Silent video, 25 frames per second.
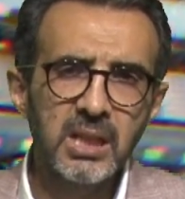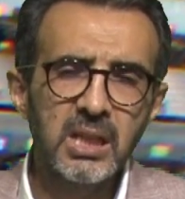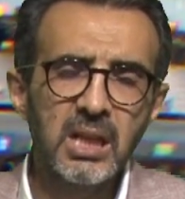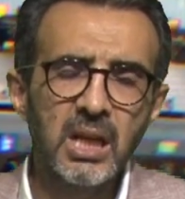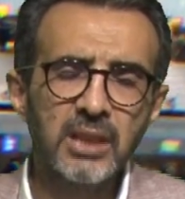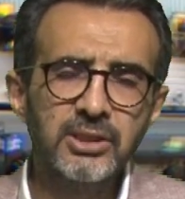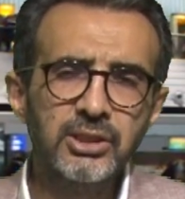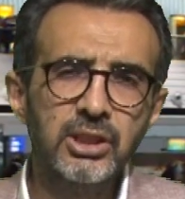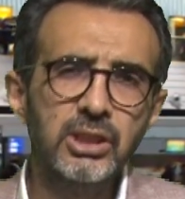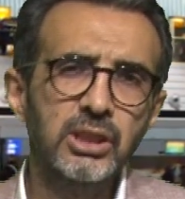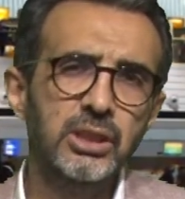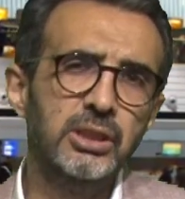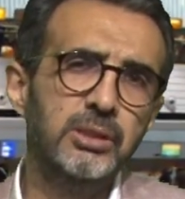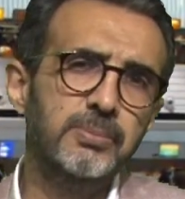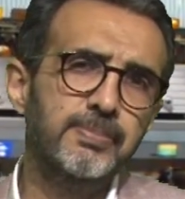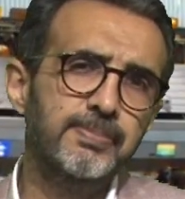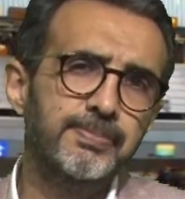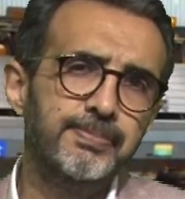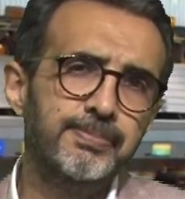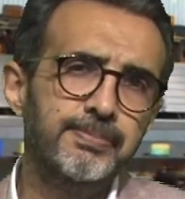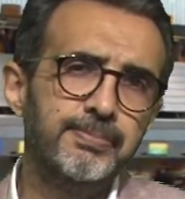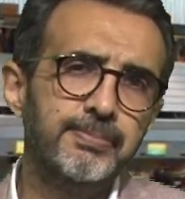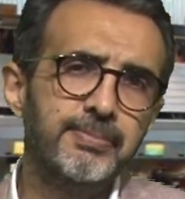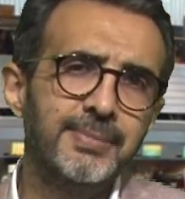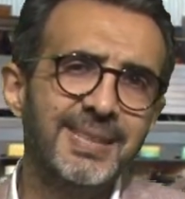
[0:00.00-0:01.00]
kadının
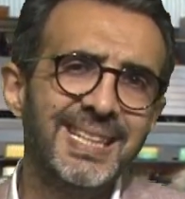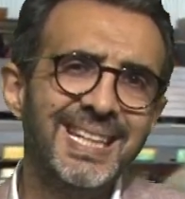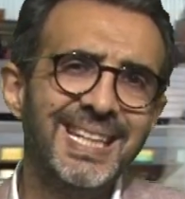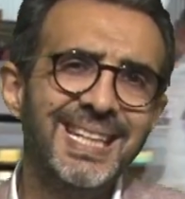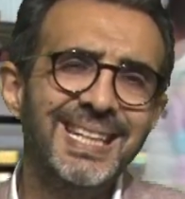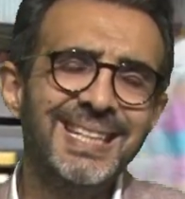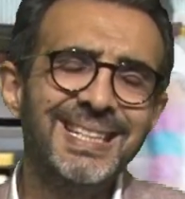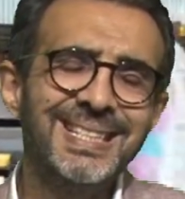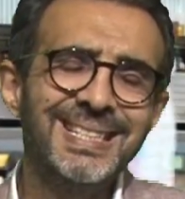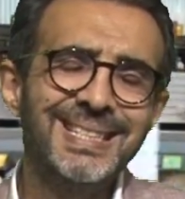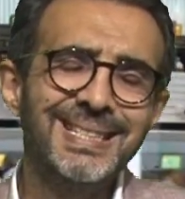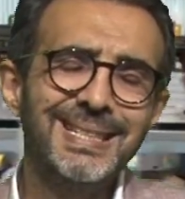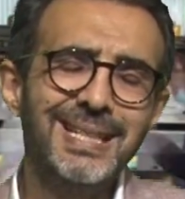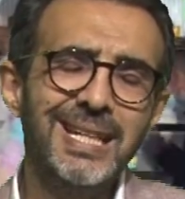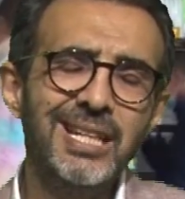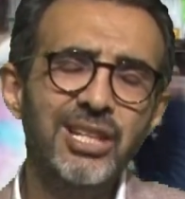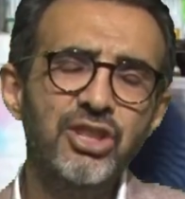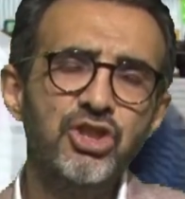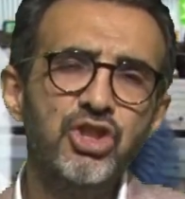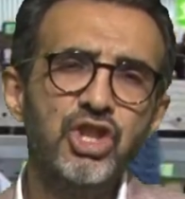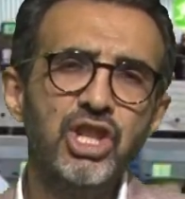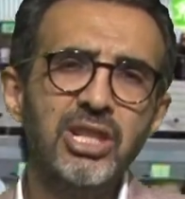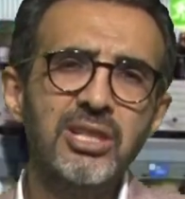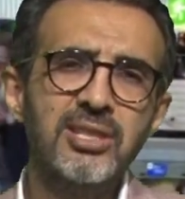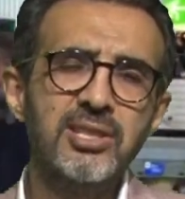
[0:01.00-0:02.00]

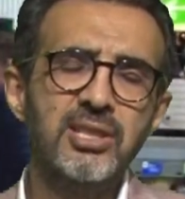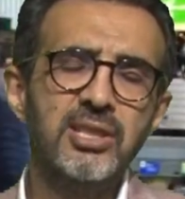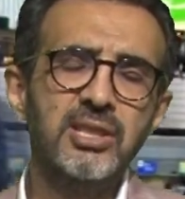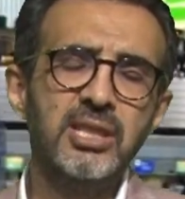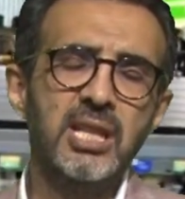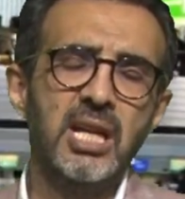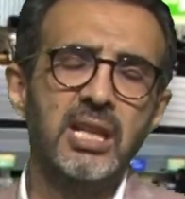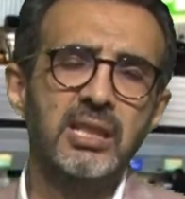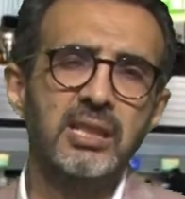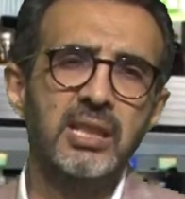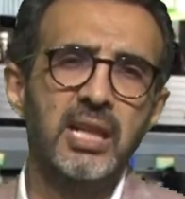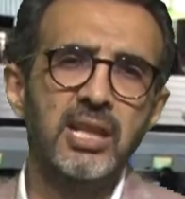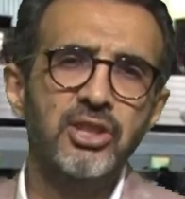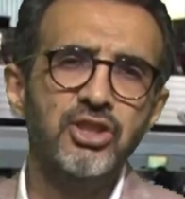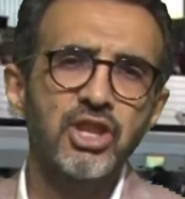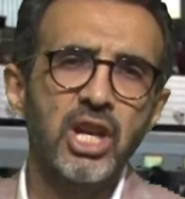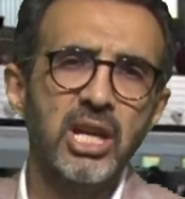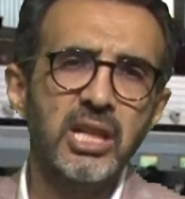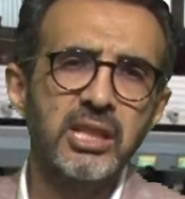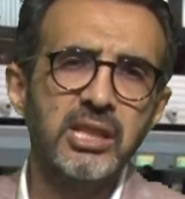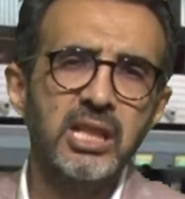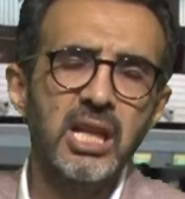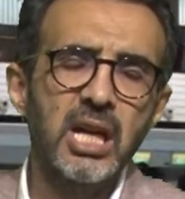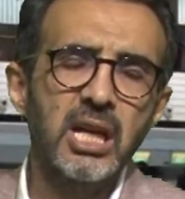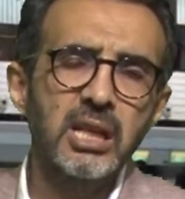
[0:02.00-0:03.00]
X-ray cihazından
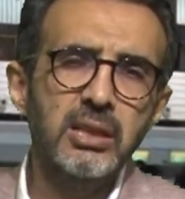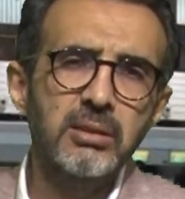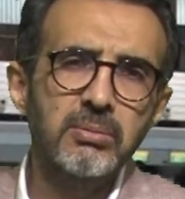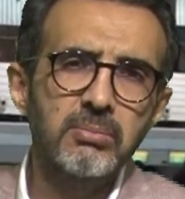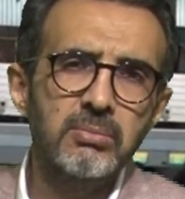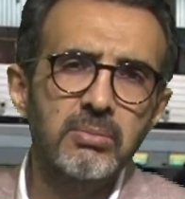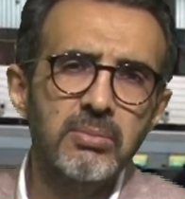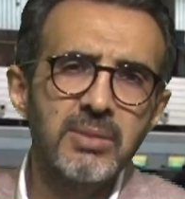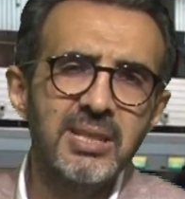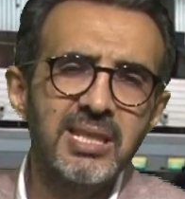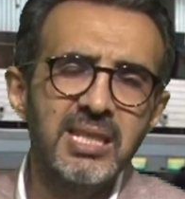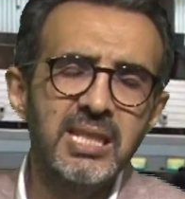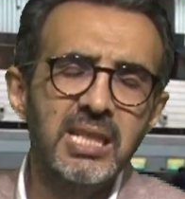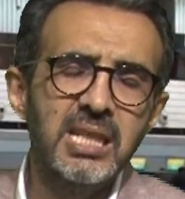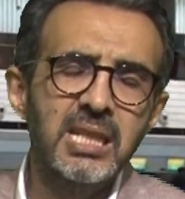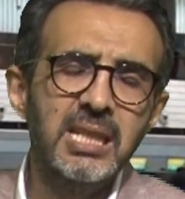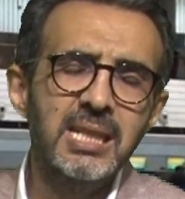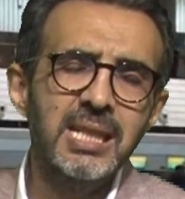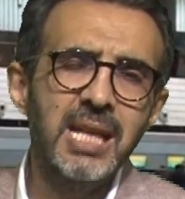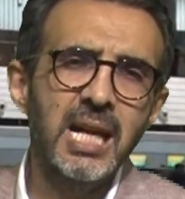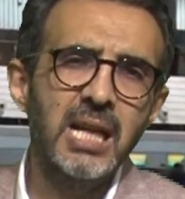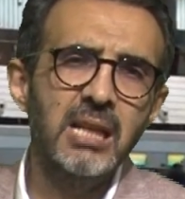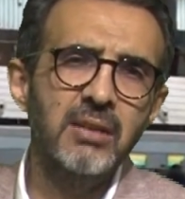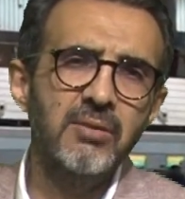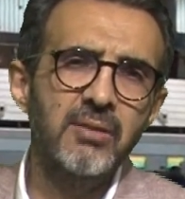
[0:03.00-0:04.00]
geçerken
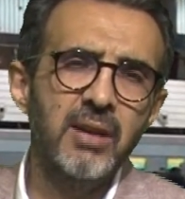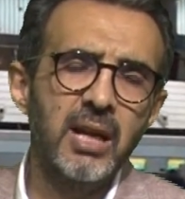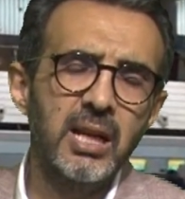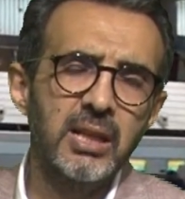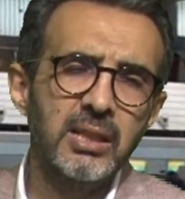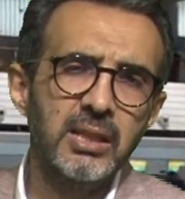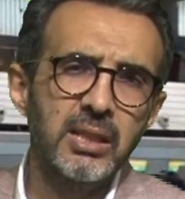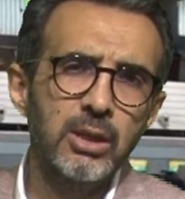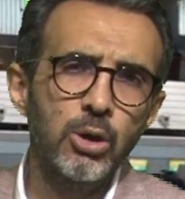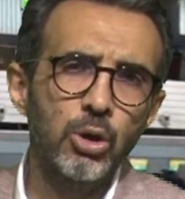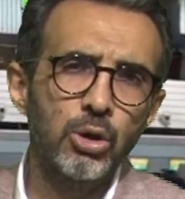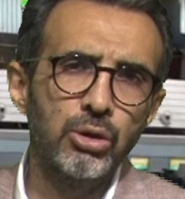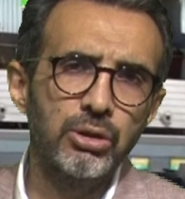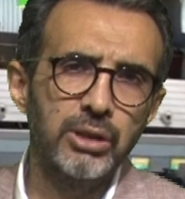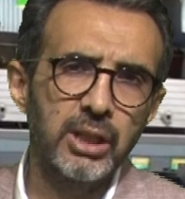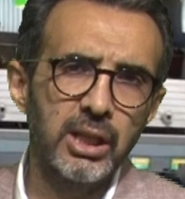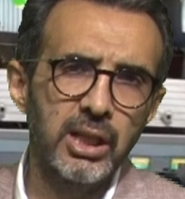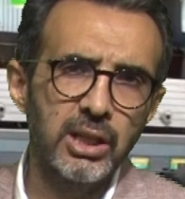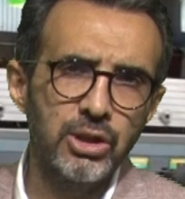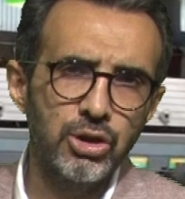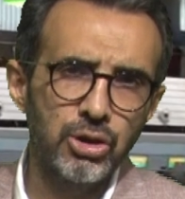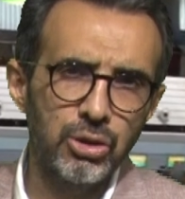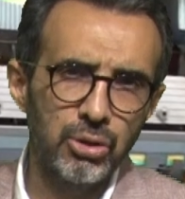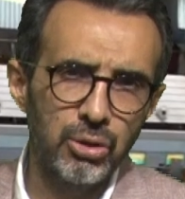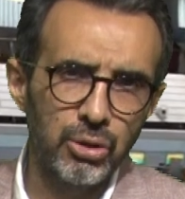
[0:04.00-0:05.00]
sinyal verdiği
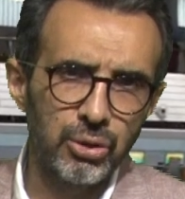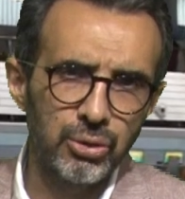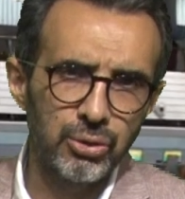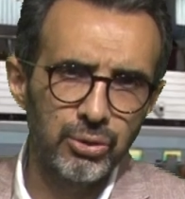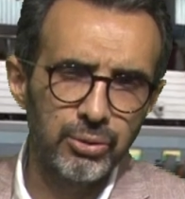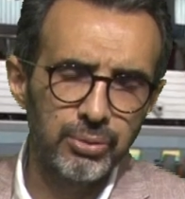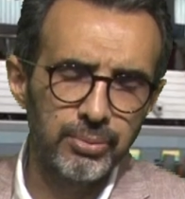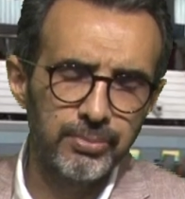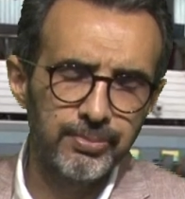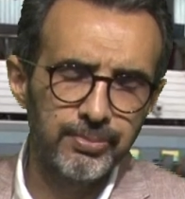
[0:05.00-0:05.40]
ortaya çıkıyor.